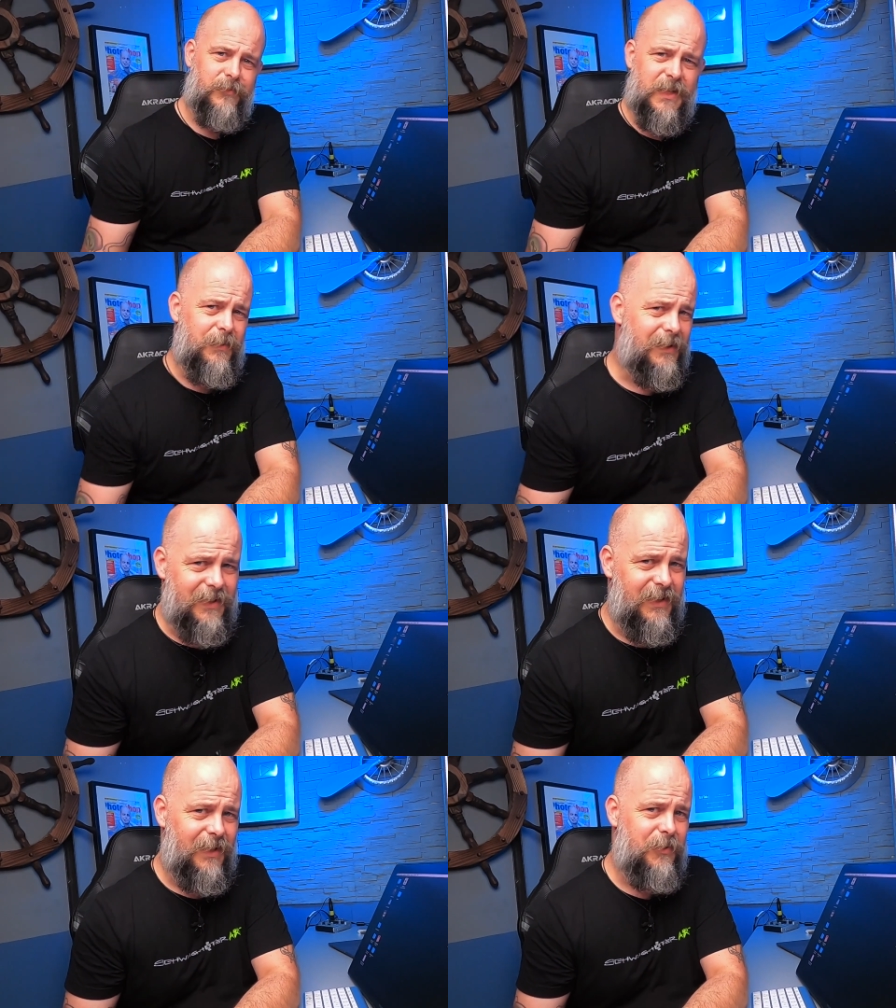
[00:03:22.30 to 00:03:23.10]
Des
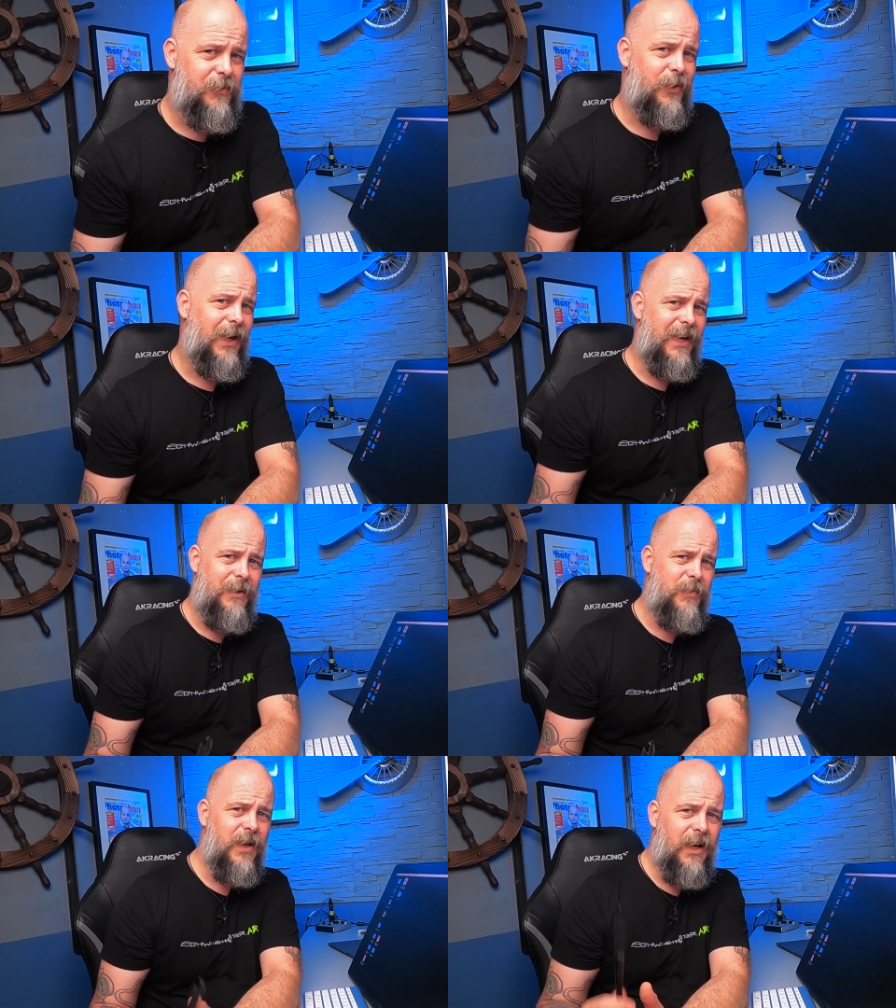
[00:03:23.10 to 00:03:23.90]
Weiteren habe ich vor
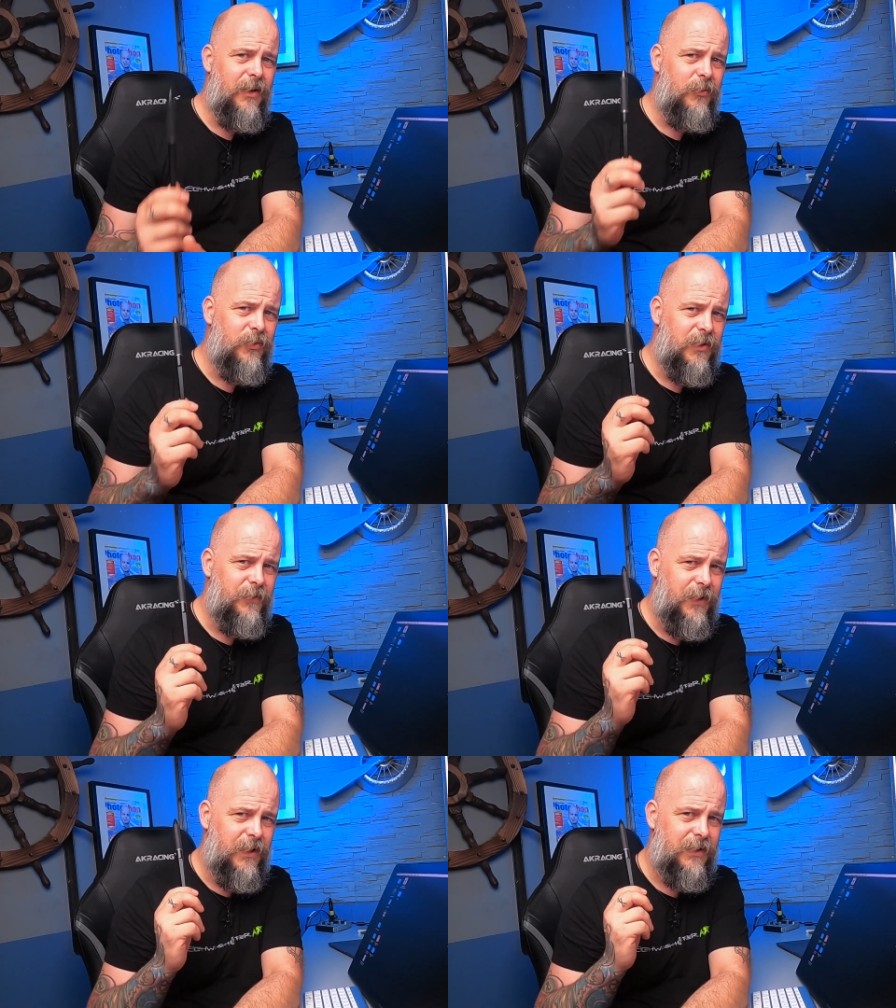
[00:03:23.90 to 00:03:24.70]
einem Jahr
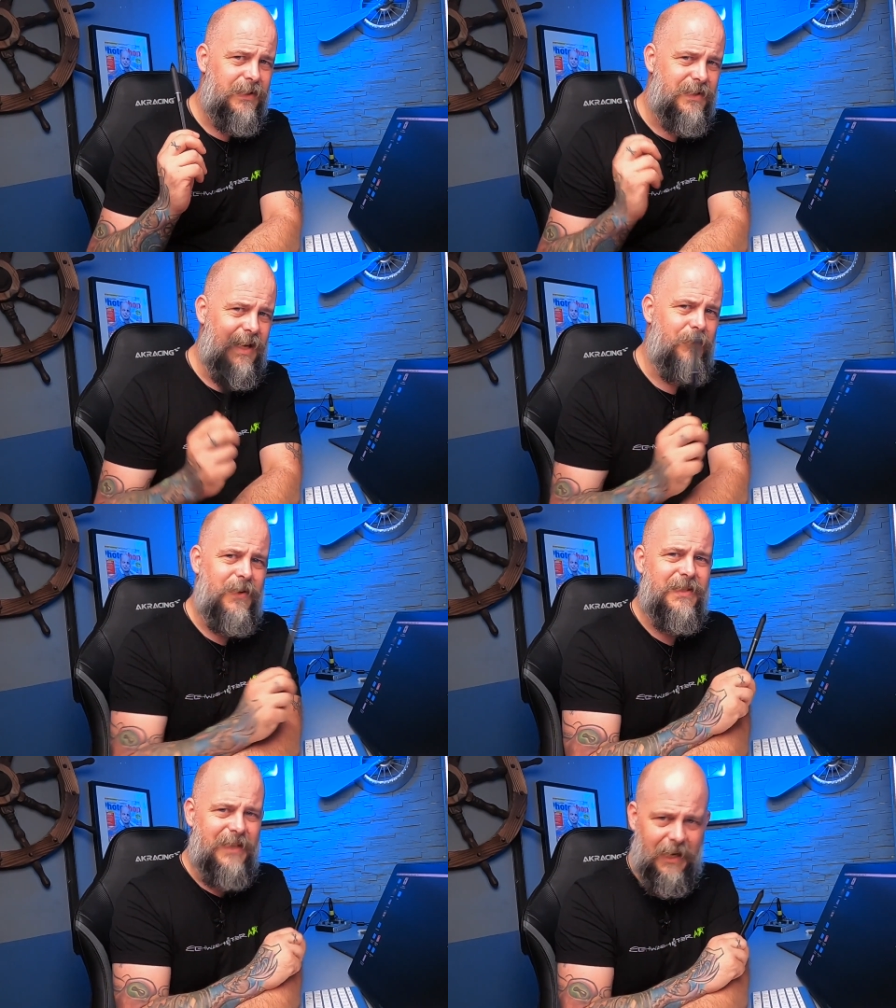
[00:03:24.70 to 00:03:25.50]
ungefähr das
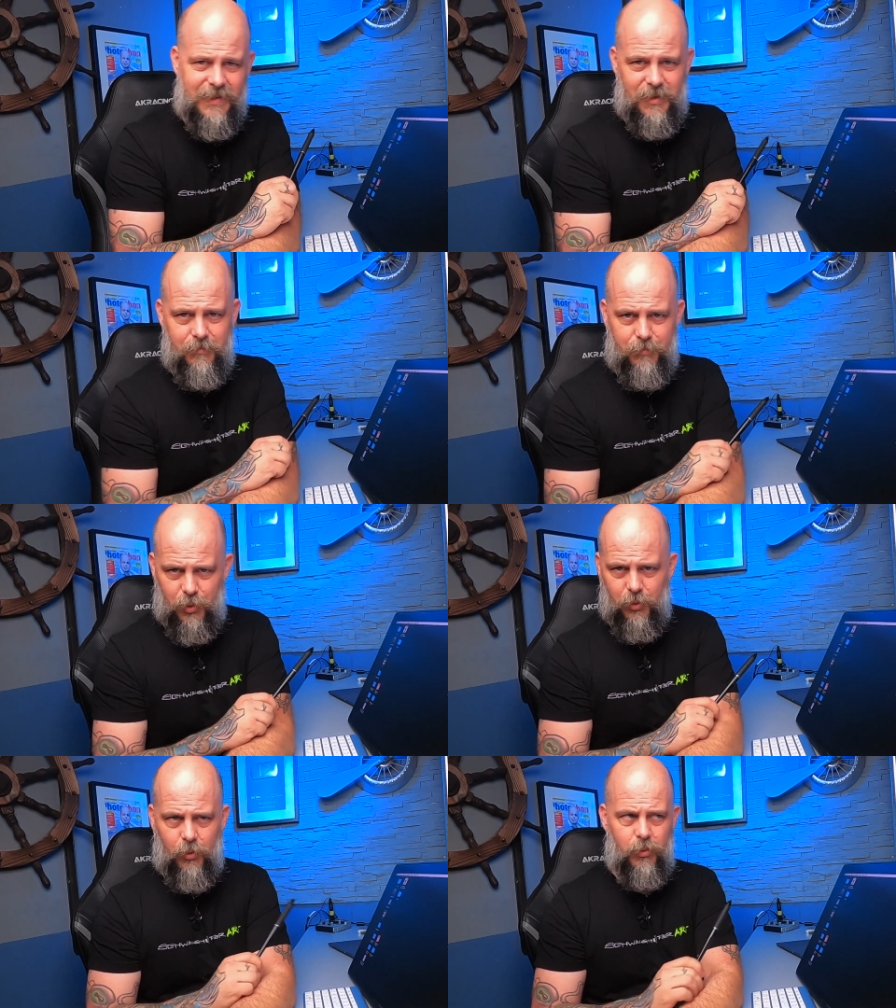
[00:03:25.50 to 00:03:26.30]
Canvas 16
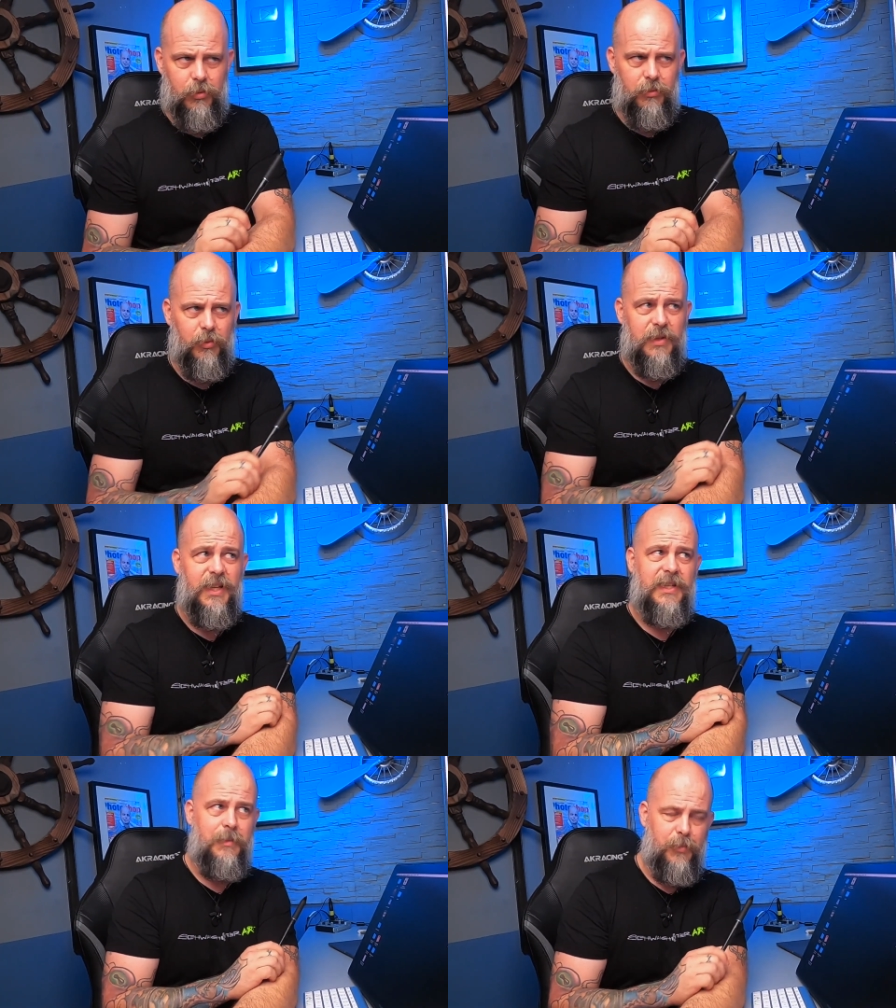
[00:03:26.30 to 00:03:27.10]
Pro oder
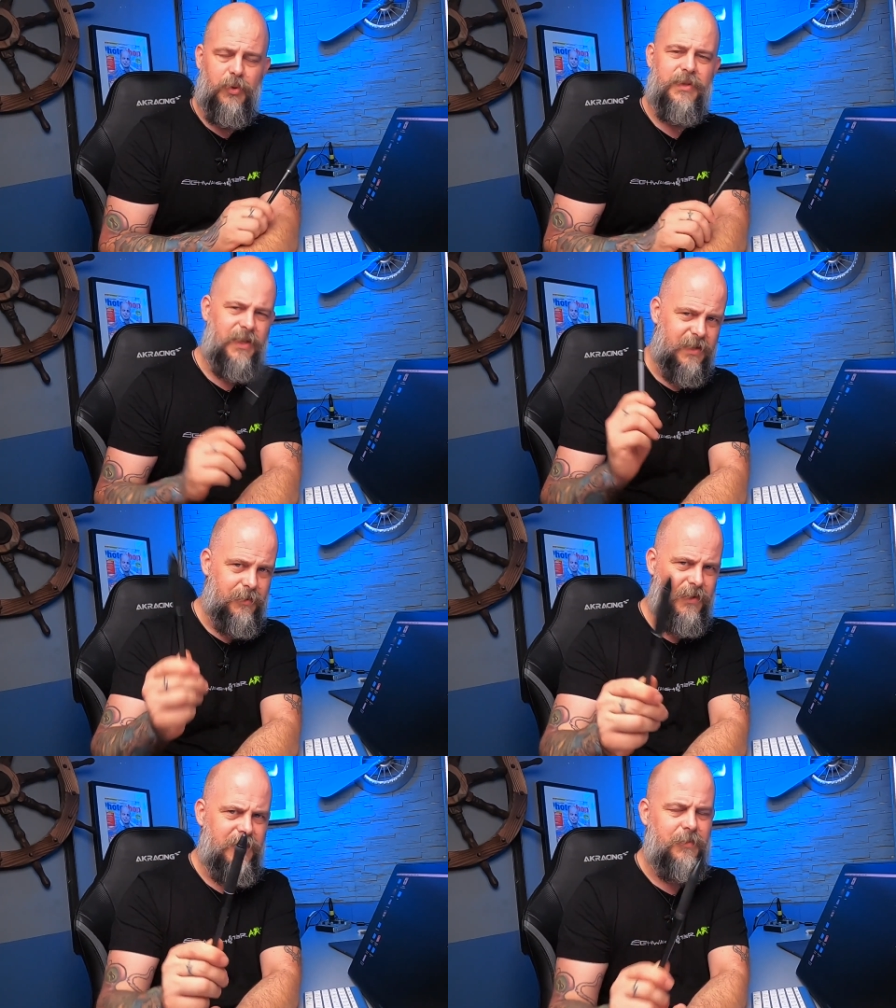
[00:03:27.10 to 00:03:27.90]
16 Plus, nein, das
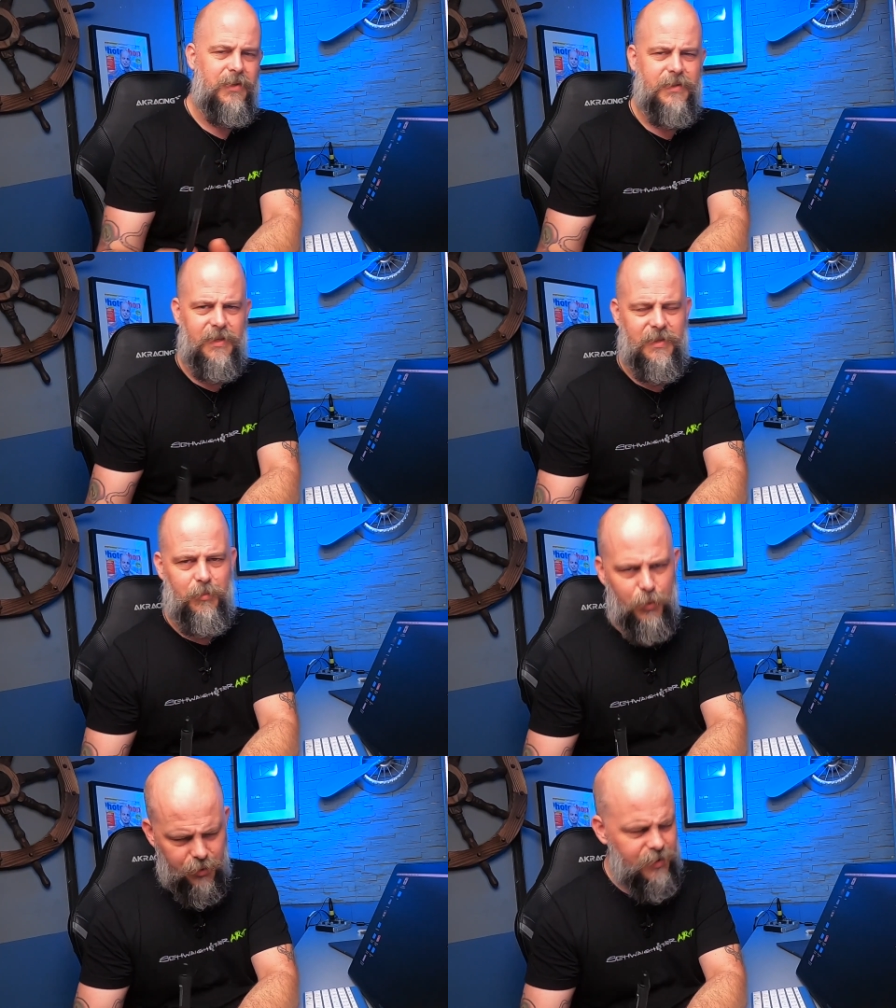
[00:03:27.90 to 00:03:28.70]
war diesmal das 16
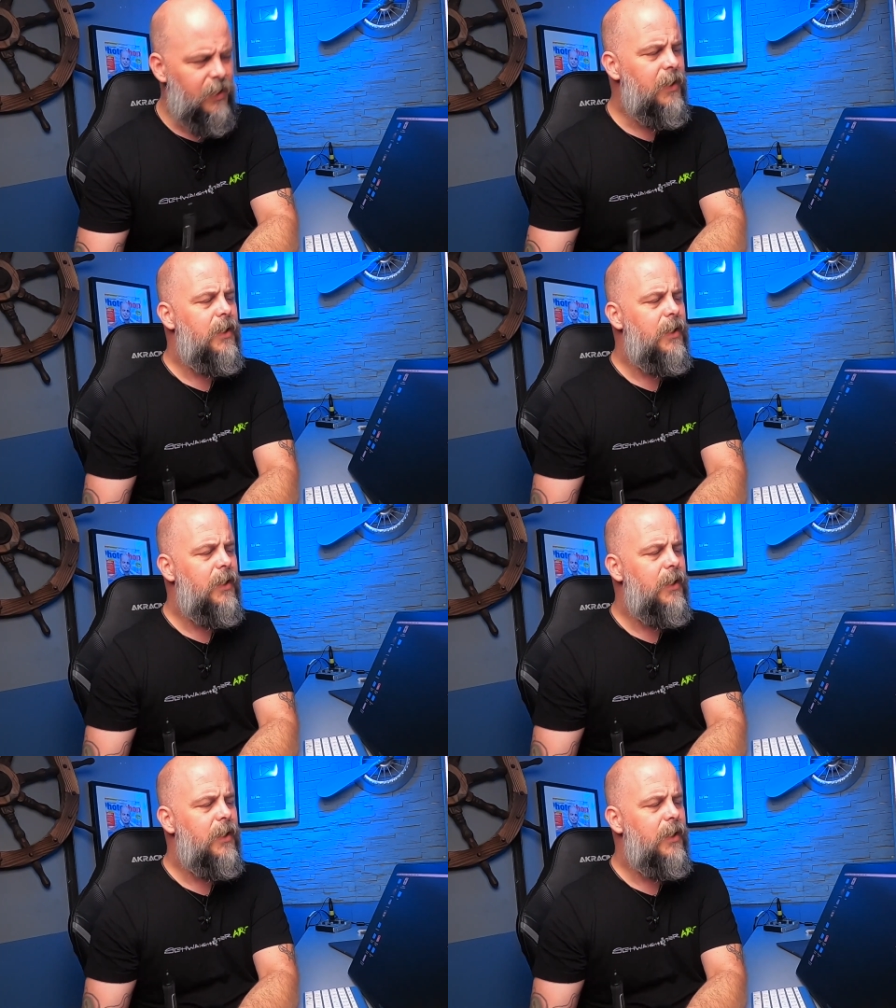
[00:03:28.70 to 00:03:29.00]
Plus,